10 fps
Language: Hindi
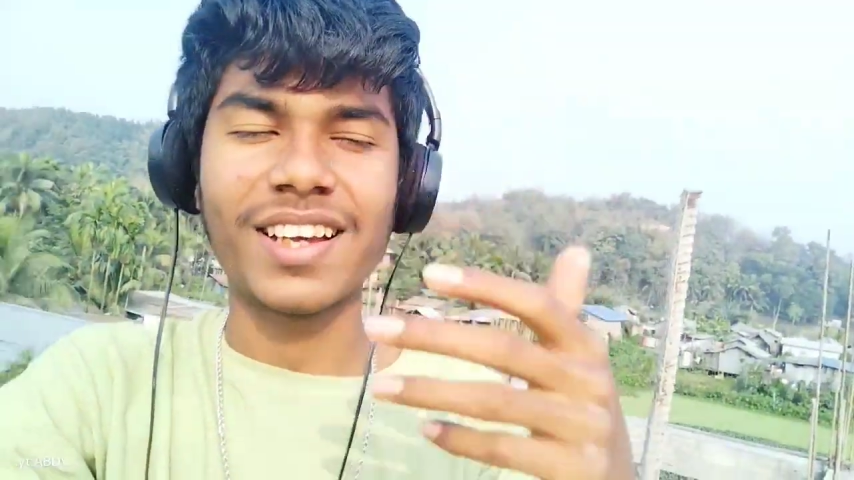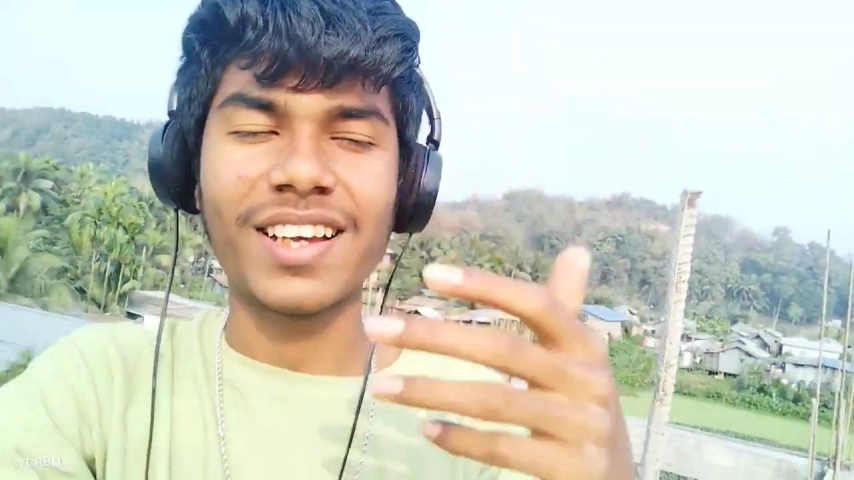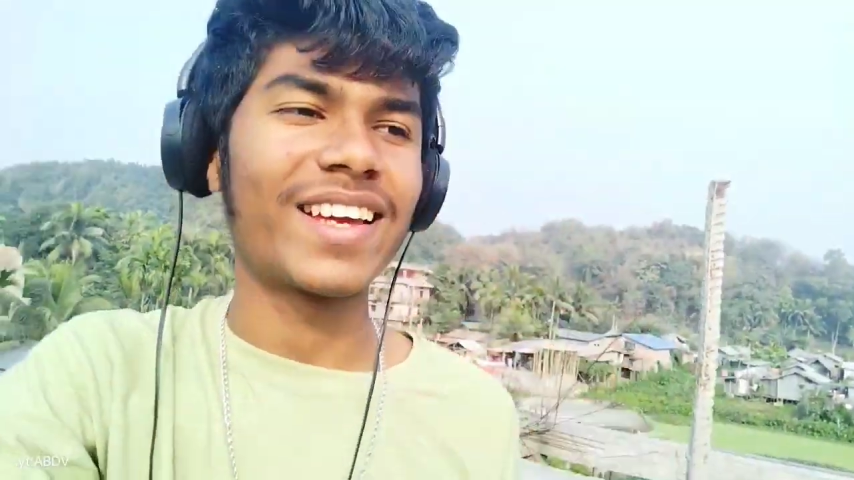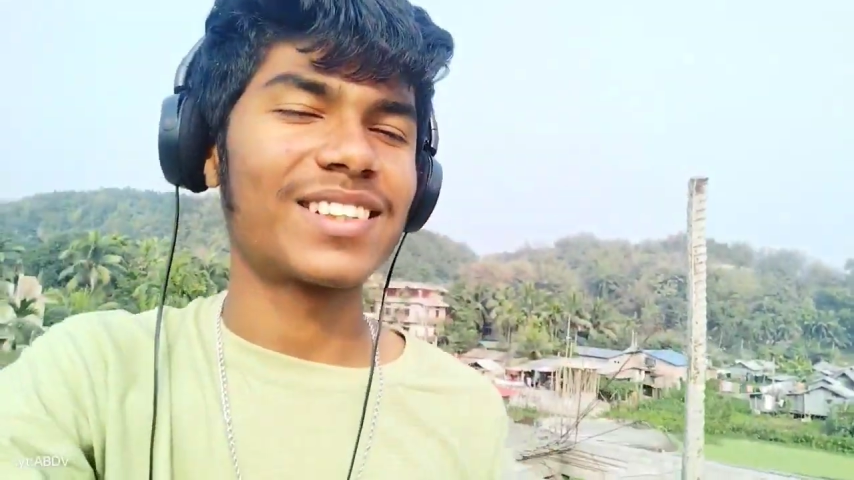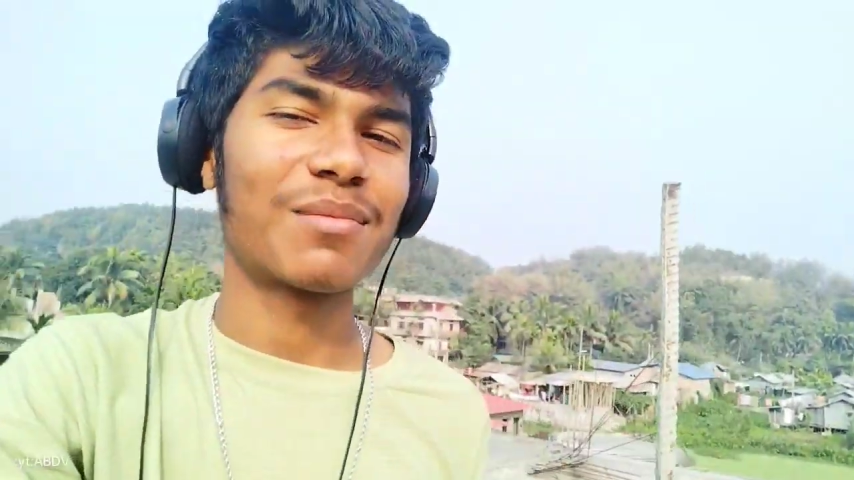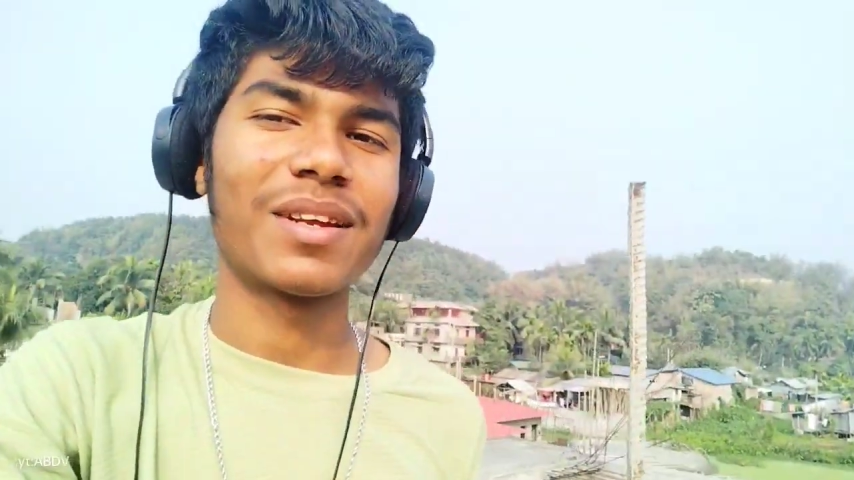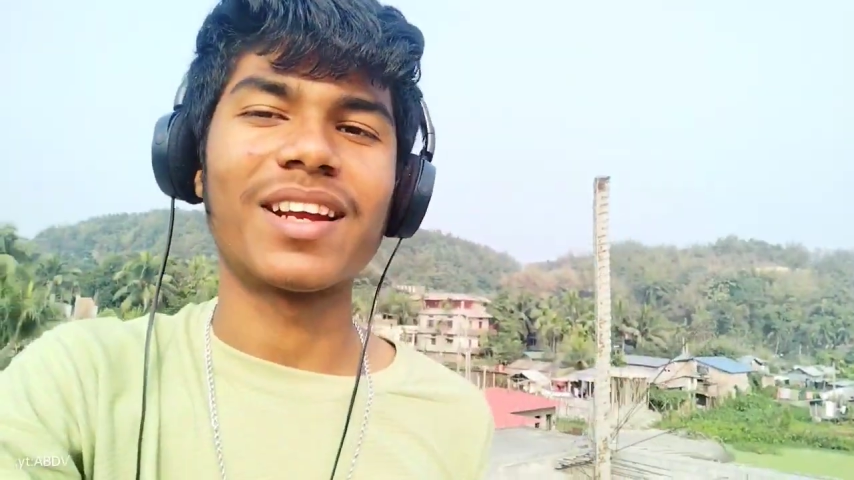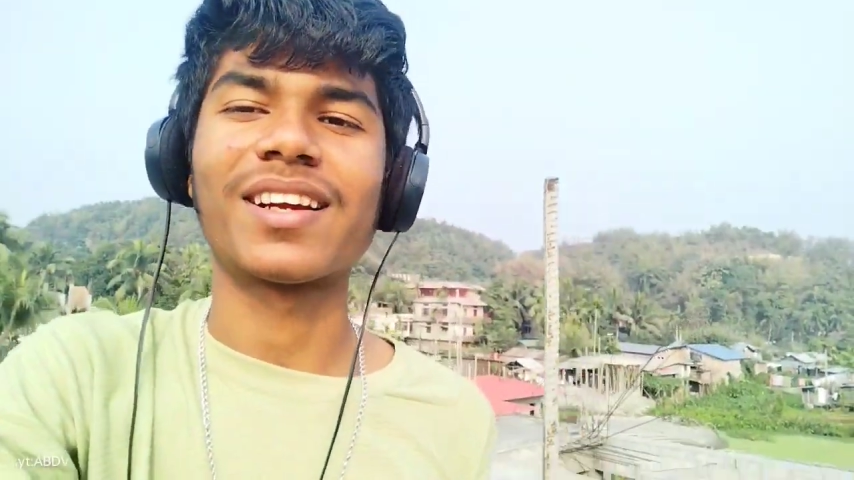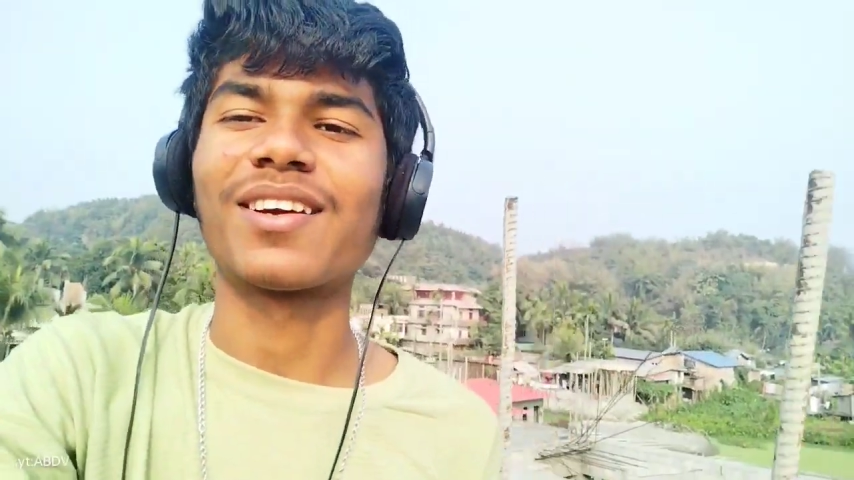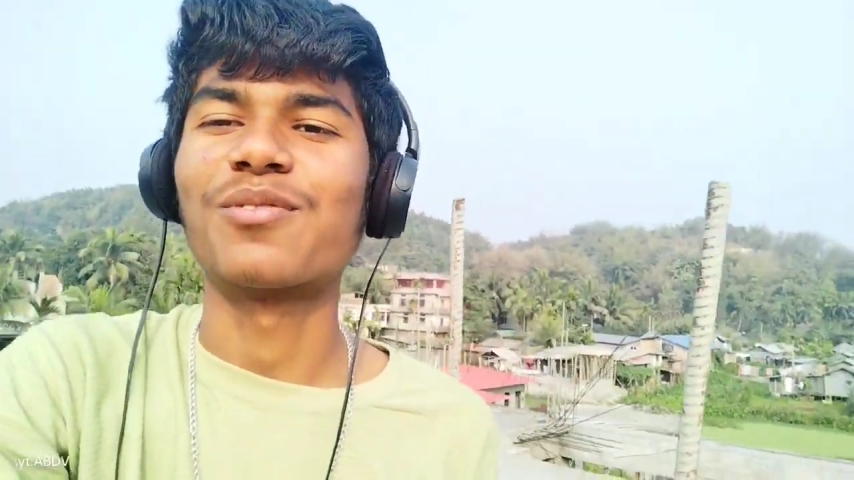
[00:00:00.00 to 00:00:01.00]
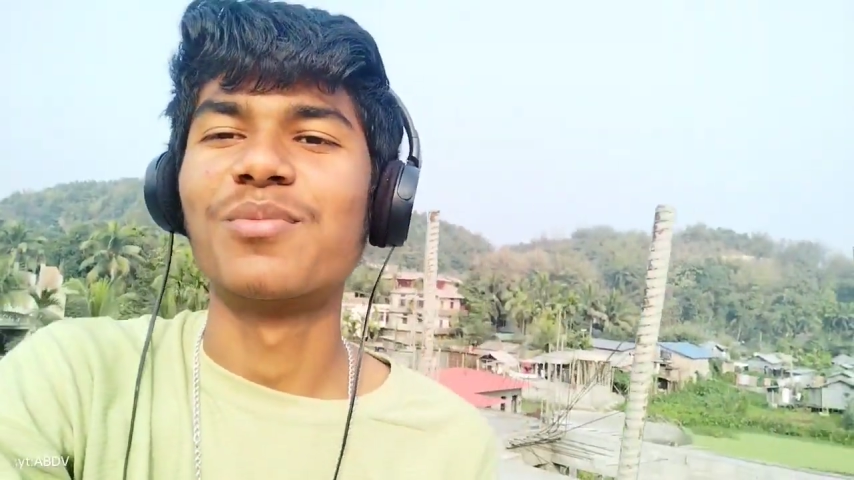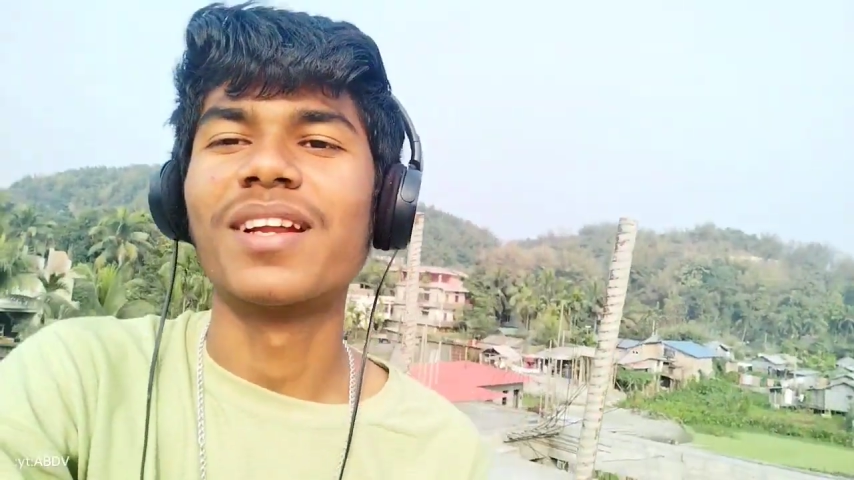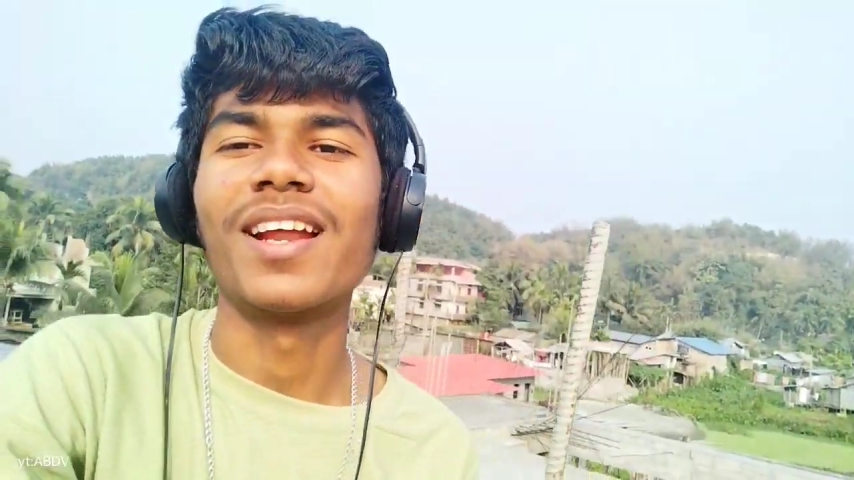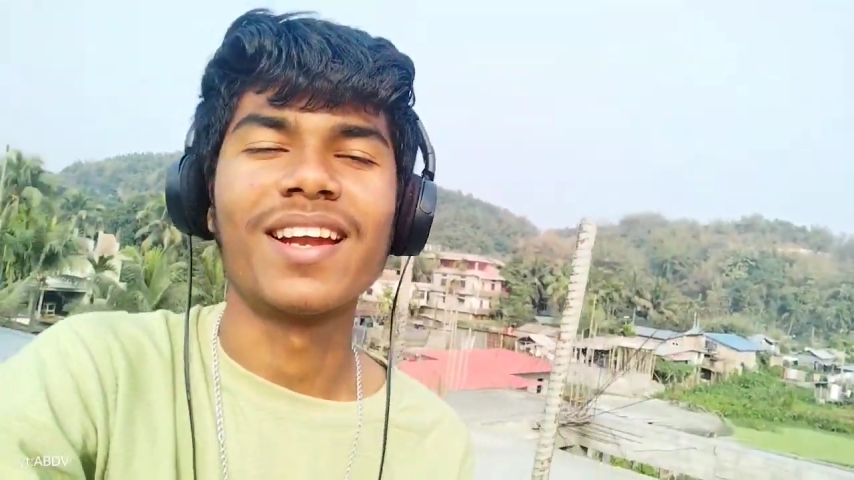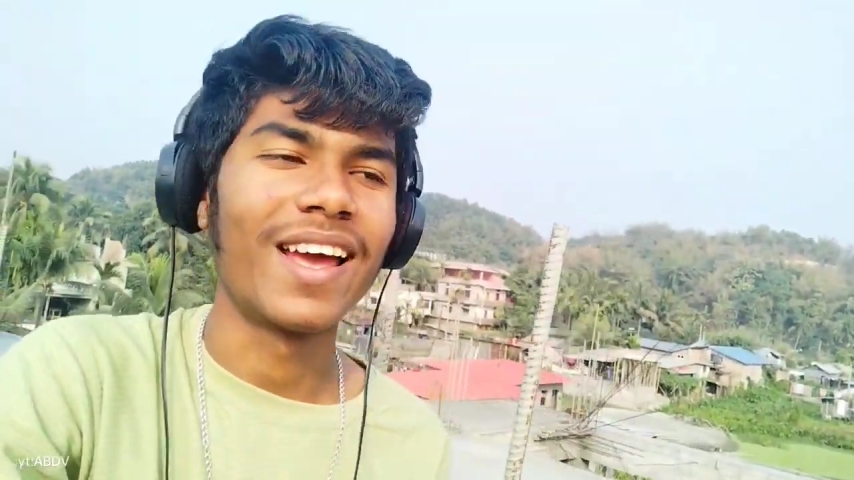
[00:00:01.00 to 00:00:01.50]
एक साथ में लगता है घूमते
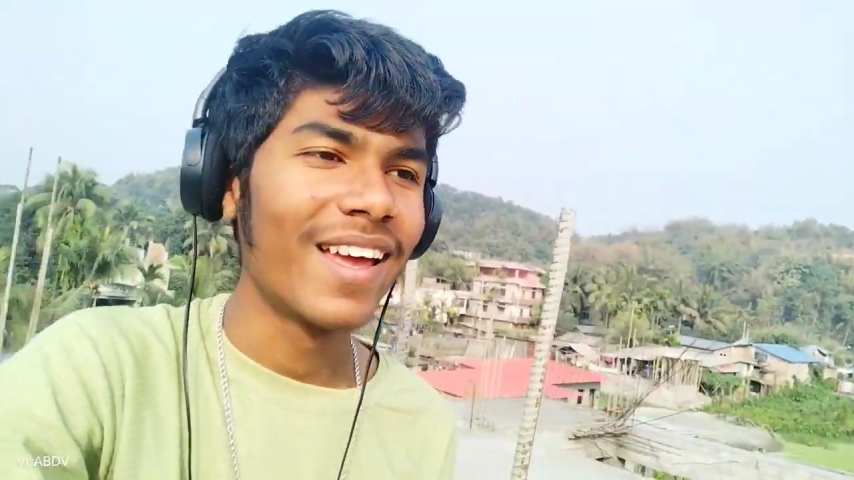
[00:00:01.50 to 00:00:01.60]
रहता है